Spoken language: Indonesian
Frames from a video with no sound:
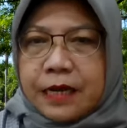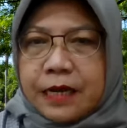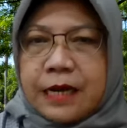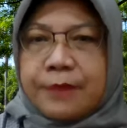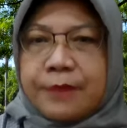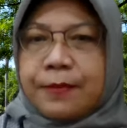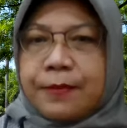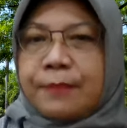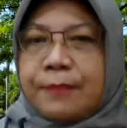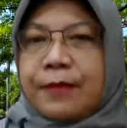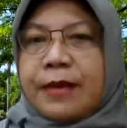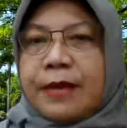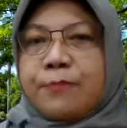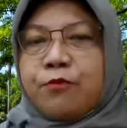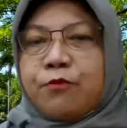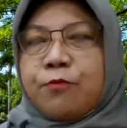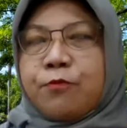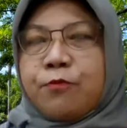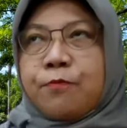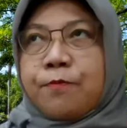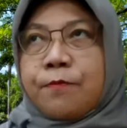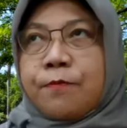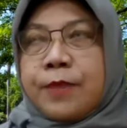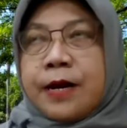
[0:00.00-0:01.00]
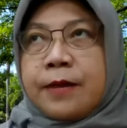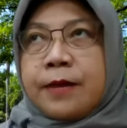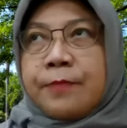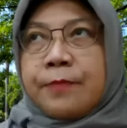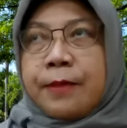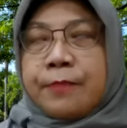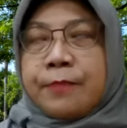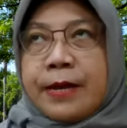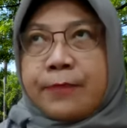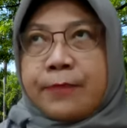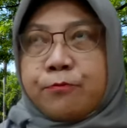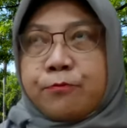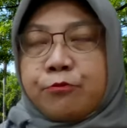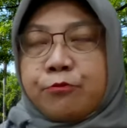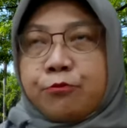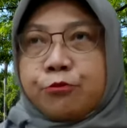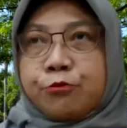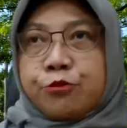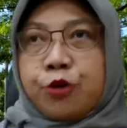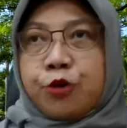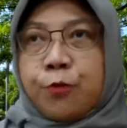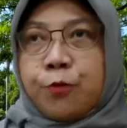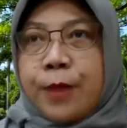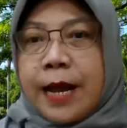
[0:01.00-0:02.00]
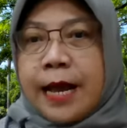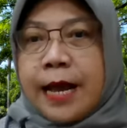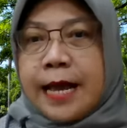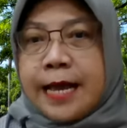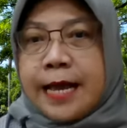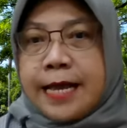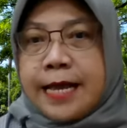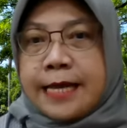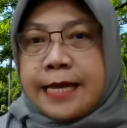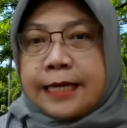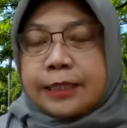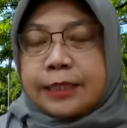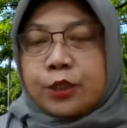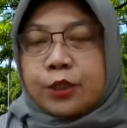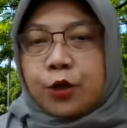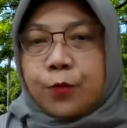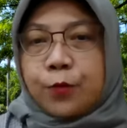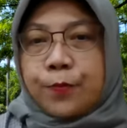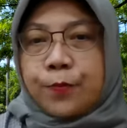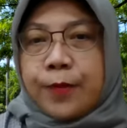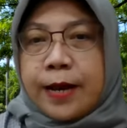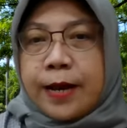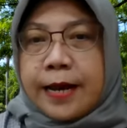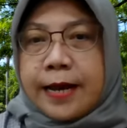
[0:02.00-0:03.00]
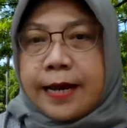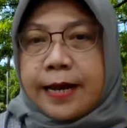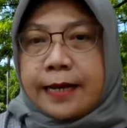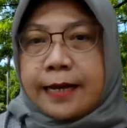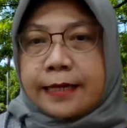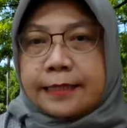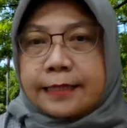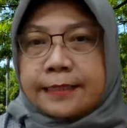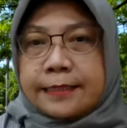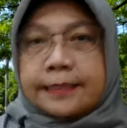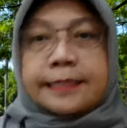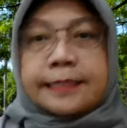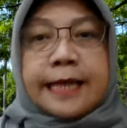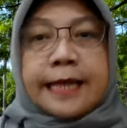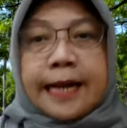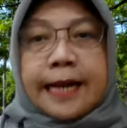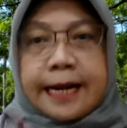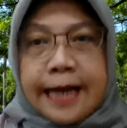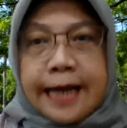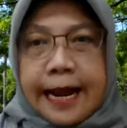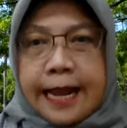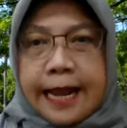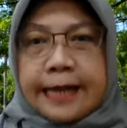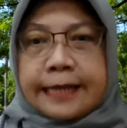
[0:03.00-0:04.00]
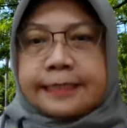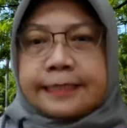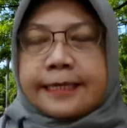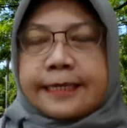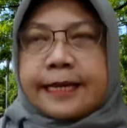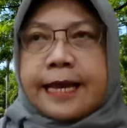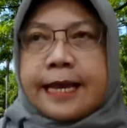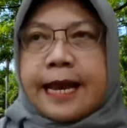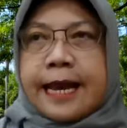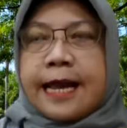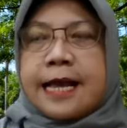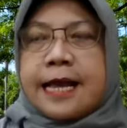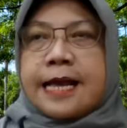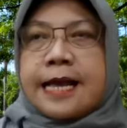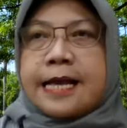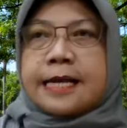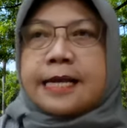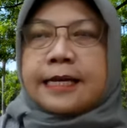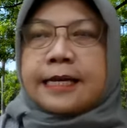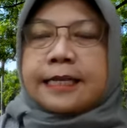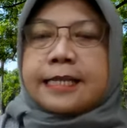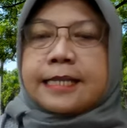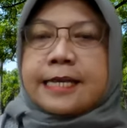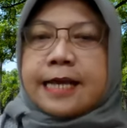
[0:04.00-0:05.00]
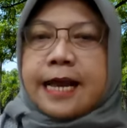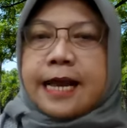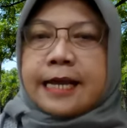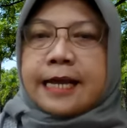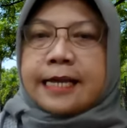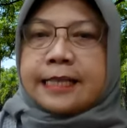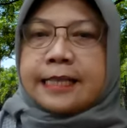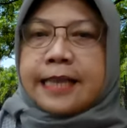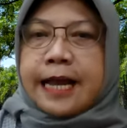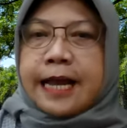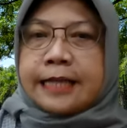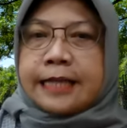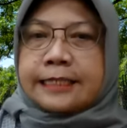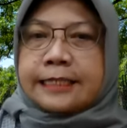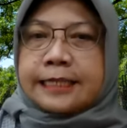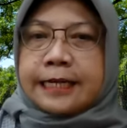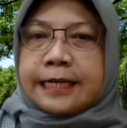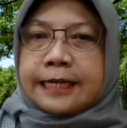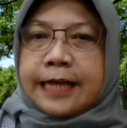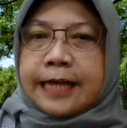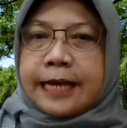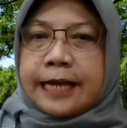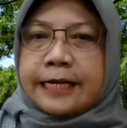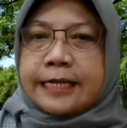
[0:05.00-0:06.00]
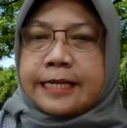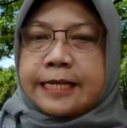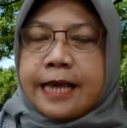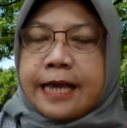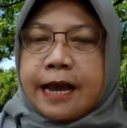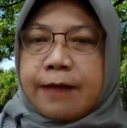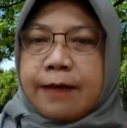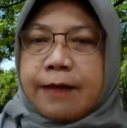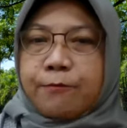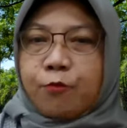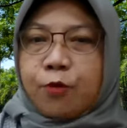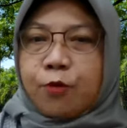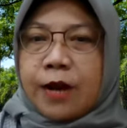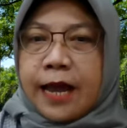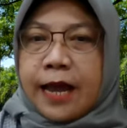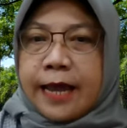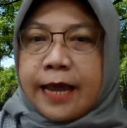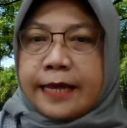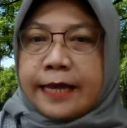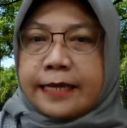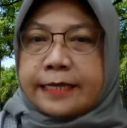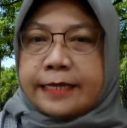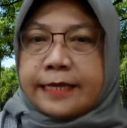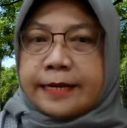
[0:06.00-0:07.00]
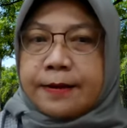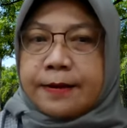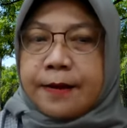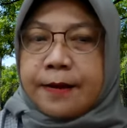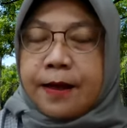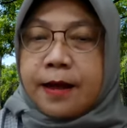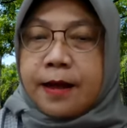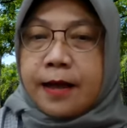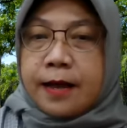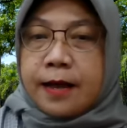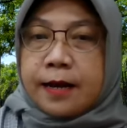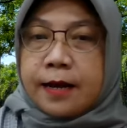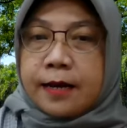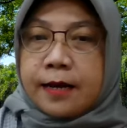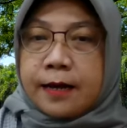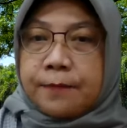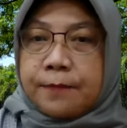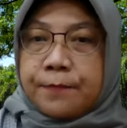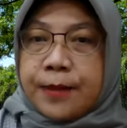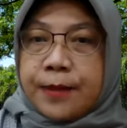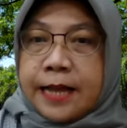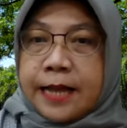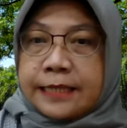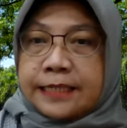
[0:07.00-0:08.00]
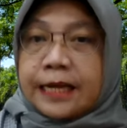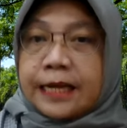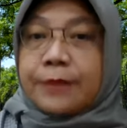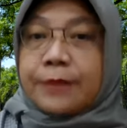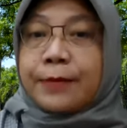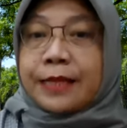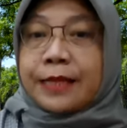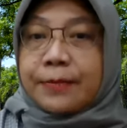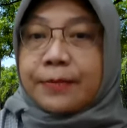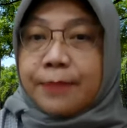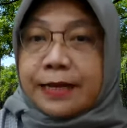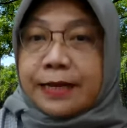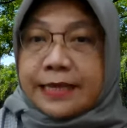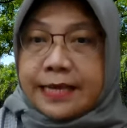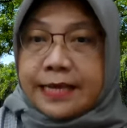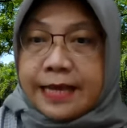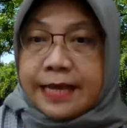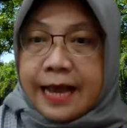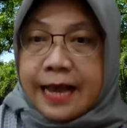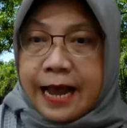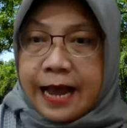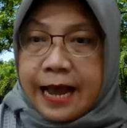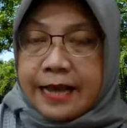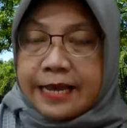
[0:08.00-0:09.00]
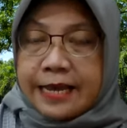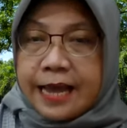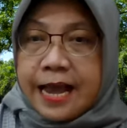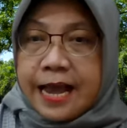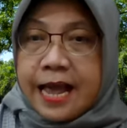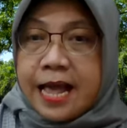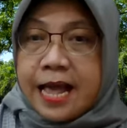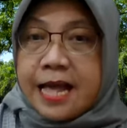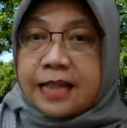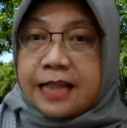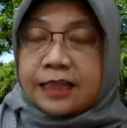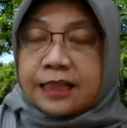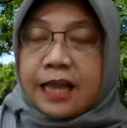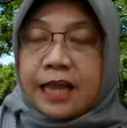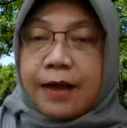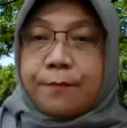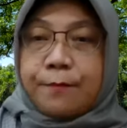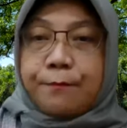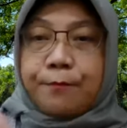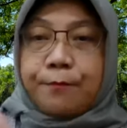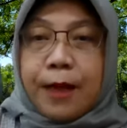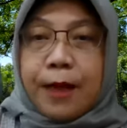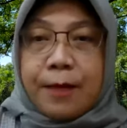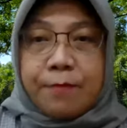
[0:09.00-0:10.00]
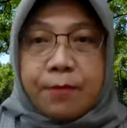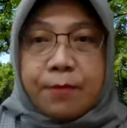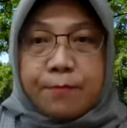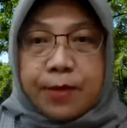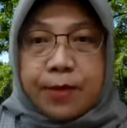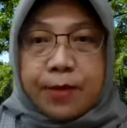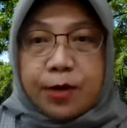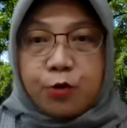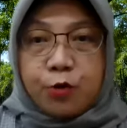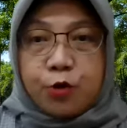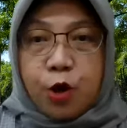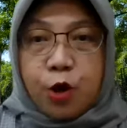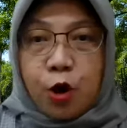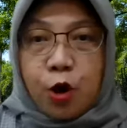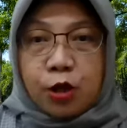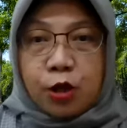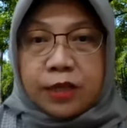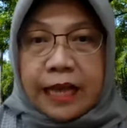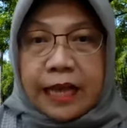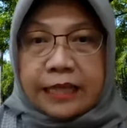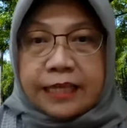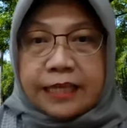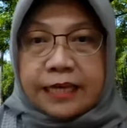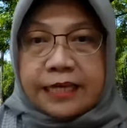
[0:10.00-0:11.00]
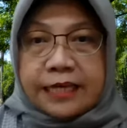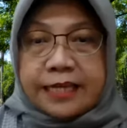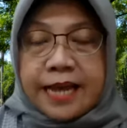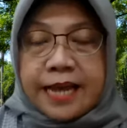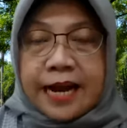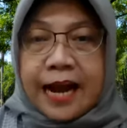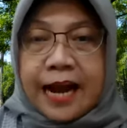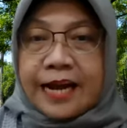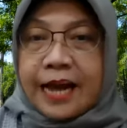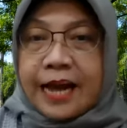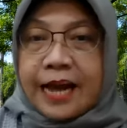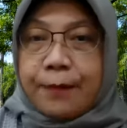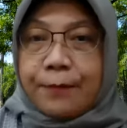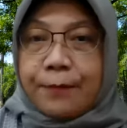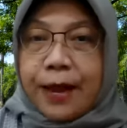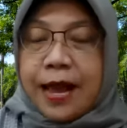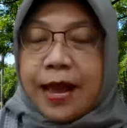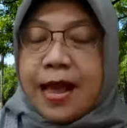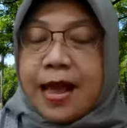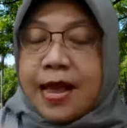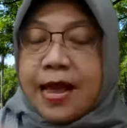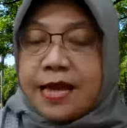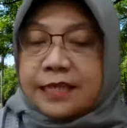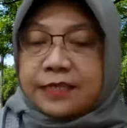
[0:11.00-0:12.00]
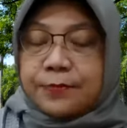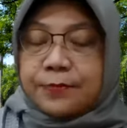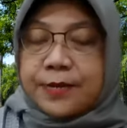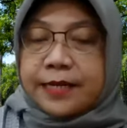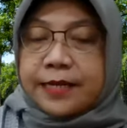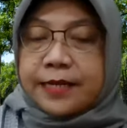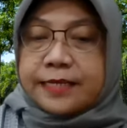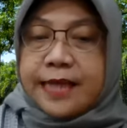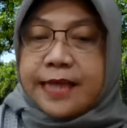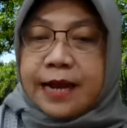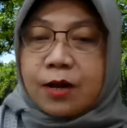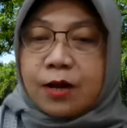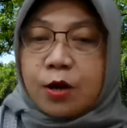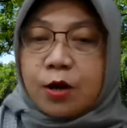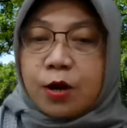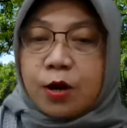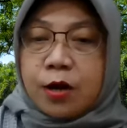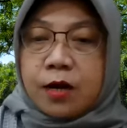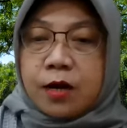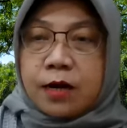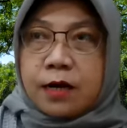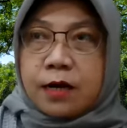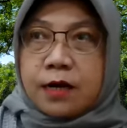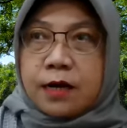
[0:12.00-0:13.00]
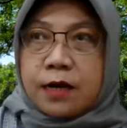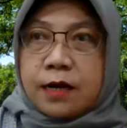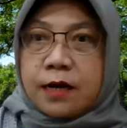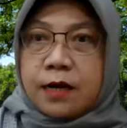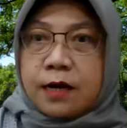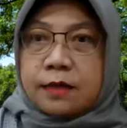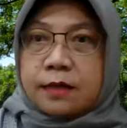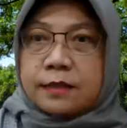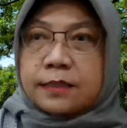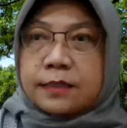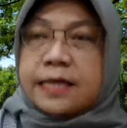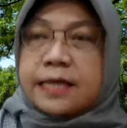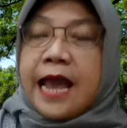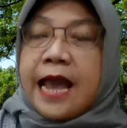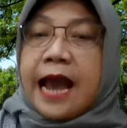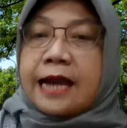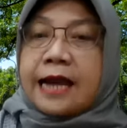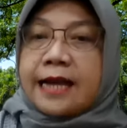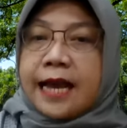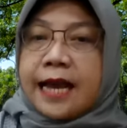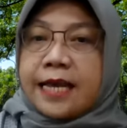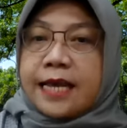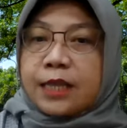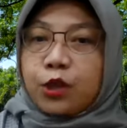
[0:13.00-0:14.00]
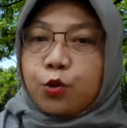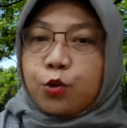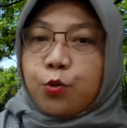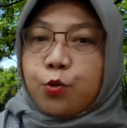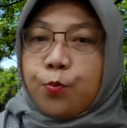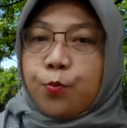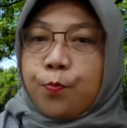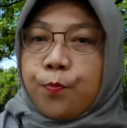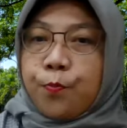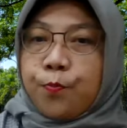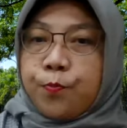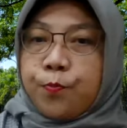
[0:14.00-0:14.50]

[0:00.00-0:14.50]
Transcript: eh, bapak ibu eh, bapak ibu coba coba secara nalar aja ya ketika kita ajarkan dia mulai belajar matematika ya tanpa memenuhi otaknya dia kan apa sebenarnya eh, si anak itu